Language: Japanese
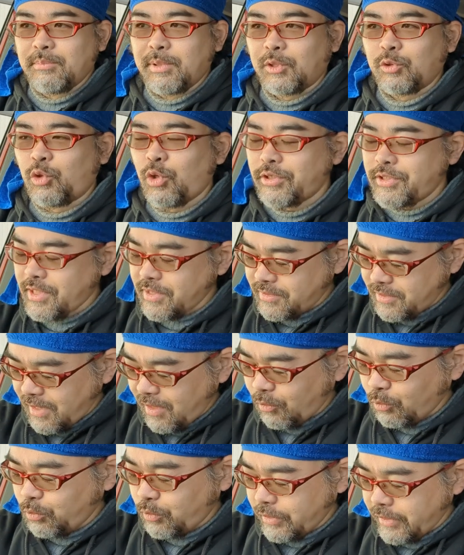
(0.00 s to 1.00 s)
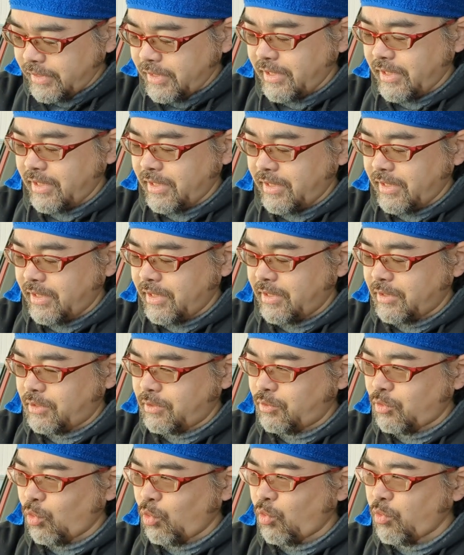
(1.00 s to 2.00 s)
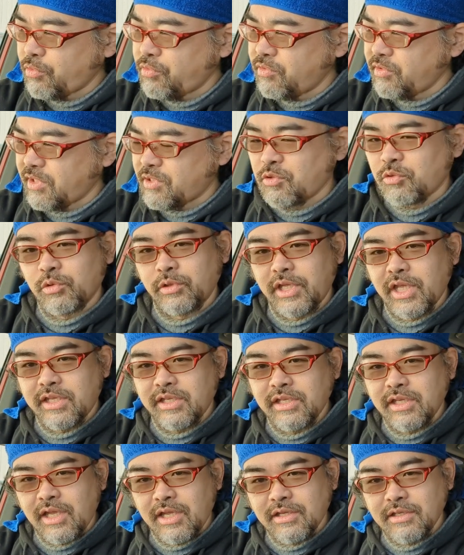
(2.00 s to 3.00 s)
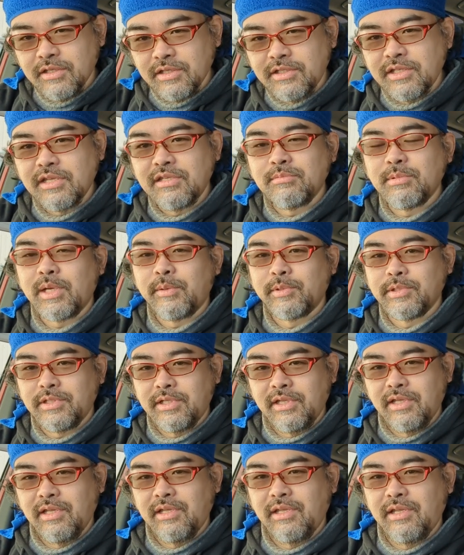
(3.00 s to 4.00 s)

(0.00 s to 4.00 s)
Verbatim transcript: 今年ですね、本当に投稿数がちょっと激減してしまいまして、